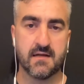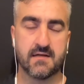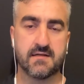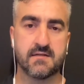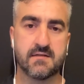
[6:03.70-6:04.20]

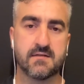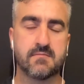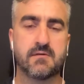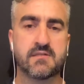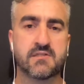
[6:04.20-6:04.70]
e,
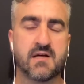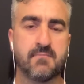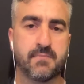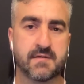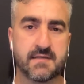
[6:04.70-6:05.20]
Barış
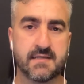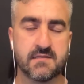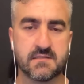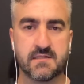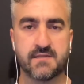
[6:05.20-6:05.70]
Alper'e,
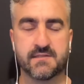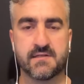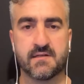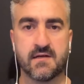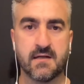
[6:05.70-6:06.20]
Enis
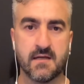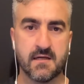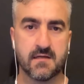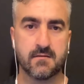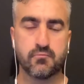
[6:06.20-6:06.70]
Destan'a
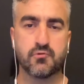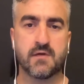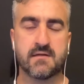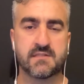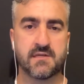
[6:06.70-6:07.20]
e, bu
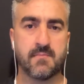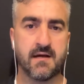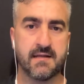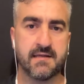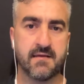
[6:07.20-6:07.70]
tarz
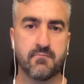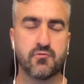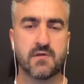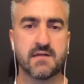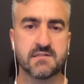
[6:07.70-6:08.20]
Cemali'ye, bu
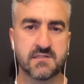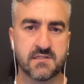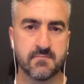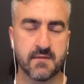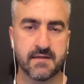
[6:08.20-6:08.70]
tarz
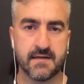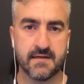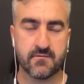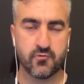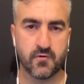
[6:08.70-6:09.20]

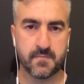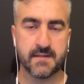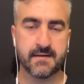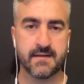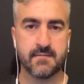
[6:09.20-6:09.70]
isimlere,
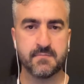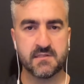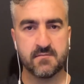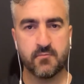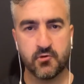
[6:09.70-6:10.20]
kulüplerine
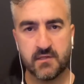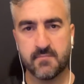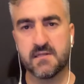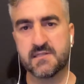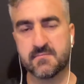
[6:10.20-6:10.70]
bizim
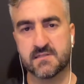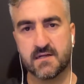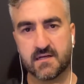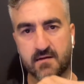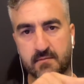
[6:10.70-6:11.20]
ödeyebileceğimiz
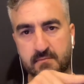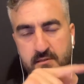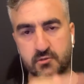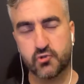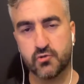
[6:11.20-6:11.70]
rakam
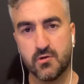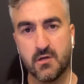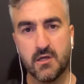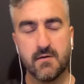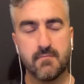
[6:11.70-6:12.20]
limiti şu.
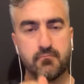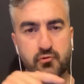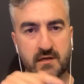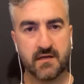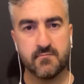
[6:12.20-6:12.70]
Bu
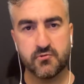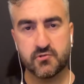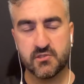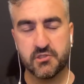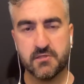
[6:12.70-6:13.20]
rakamın
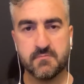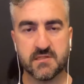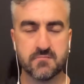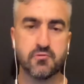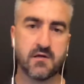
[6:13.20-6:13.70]
üstüne
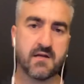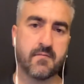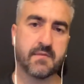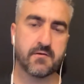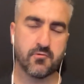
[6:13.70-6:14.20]
çıkmayacağız. Bu
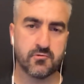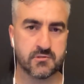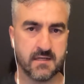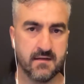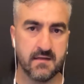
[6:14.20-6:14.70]
rakamlar
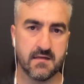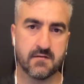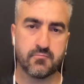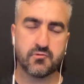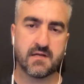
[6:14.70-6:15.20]
olursa
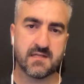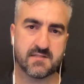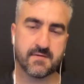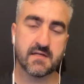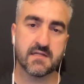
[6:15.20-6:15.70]
bu
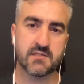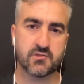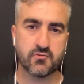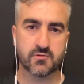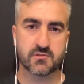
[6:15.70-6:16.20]
transferleri
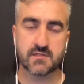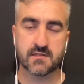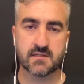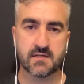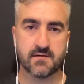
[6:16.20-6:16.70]
istiyoruz
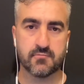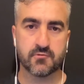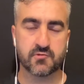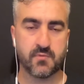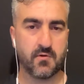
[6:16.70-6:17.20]
dedi
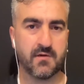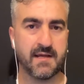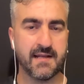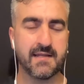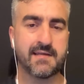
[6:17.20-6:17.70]
Trabzonspor.
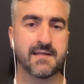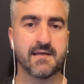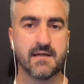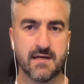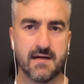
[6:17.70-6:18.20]
Orayla
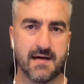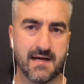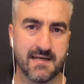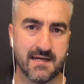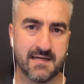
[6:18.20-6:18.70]
ilgili
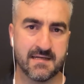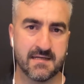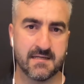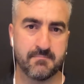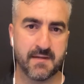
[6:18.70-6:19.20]
hala
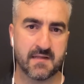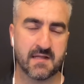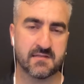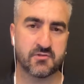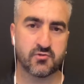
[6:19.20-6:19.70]
e,
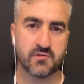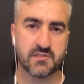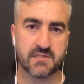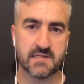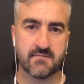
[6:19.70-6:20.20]
beklenti
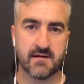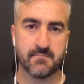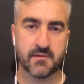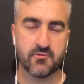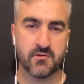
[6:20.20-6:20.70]
süreci devam
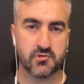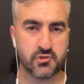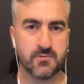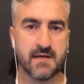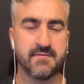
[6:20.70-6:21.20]
ediyor.
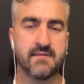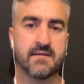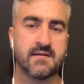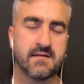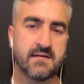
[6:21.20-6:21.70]
Şu an
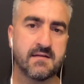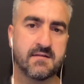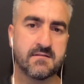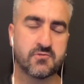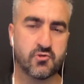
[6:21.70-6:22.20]
e,
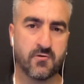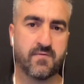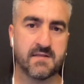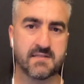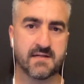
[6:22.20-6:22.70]
çok
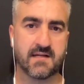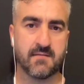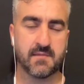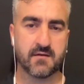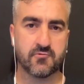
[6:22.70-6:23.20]
fazla
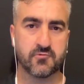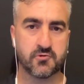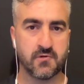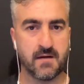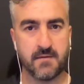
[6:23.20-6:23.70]
rakamlar
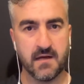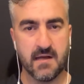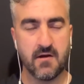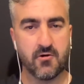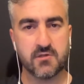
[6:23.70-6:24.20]
konuşuluyor ama
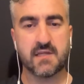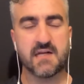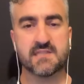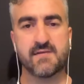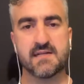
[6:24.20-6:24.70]
o
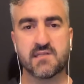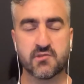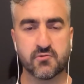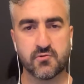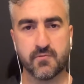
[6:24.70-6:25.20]
transfer
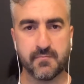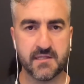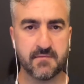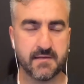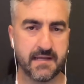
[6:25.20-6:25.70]
sezonunun
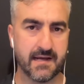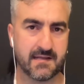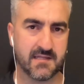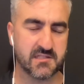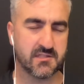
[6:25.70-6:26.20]
bitimine
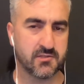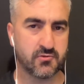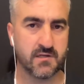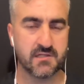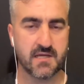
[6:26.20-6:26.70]
yaklaştığı
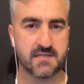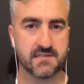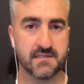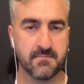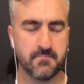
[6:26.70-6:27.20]
süre
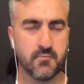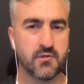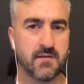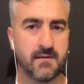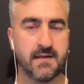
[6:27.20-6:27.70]
içerisinde
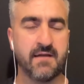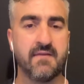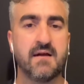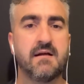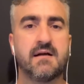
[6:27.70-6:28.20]

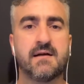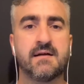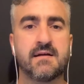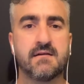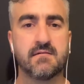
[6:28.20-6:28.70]
muhtemelen
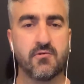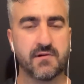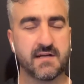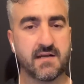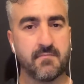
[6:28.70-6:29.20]
ee, o
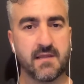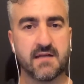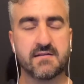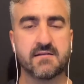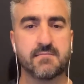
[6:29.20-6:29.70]

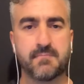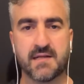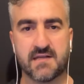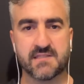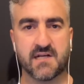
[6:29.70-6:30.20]
rakamlar
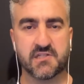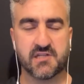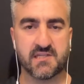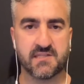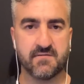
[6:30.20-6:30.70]
biraz daha
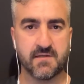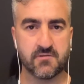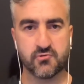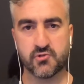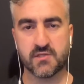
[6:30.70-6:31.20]
aşağı
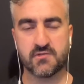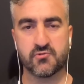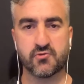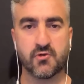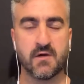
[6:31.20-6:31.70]
seviyeye düşecek.
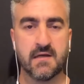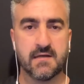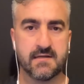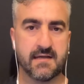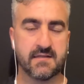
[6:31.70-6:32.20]
Çünkü
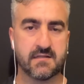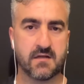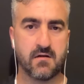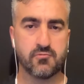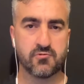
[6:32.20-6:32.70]
yani
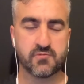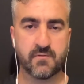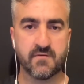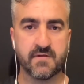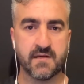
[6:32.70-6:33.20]

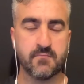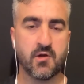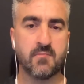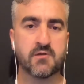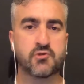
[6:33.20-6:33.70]
Trabzonspor
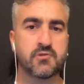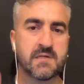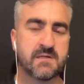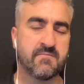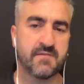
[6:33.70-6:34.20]
veremiyor ama şu
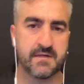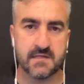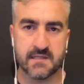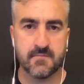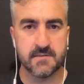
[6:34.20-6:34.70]
takım
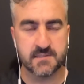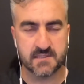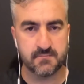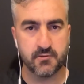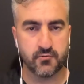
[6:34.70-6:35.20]
verir
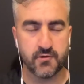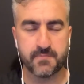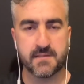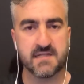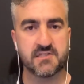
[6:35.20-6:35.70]
diyebileceğiniz bir
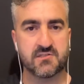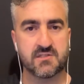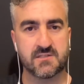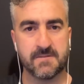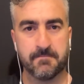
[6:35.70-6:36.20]
kulüpte
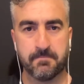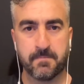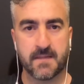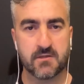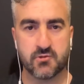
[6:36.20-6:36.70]
açıkçası
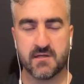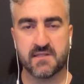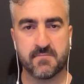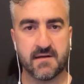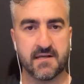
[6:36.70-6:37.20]
şu an
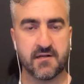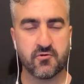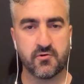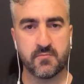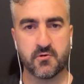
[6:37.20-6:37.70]
itibariyle
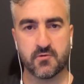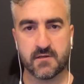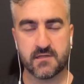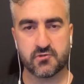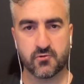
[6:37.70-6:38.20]
ekonomik
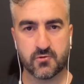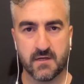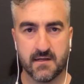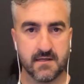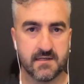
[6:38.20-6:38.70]
olarak çok
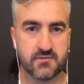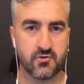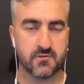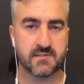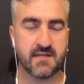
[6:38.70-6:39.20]

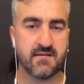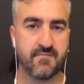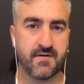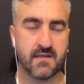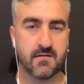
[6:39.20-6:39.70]
zor. Zaten
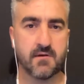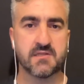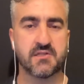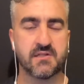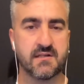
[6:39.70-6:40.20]

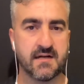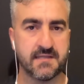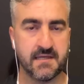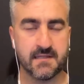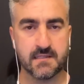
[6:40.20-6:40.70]
Fenerbahçe'nin daha
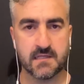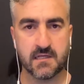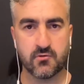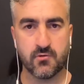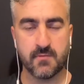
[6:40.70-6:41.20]
teknik
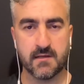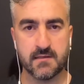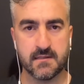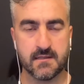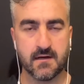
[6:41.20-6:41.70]
direktörü belli
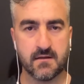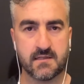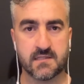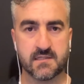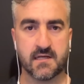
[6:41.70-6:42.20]
değil.
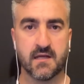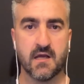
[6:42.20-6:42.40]
Galatasaray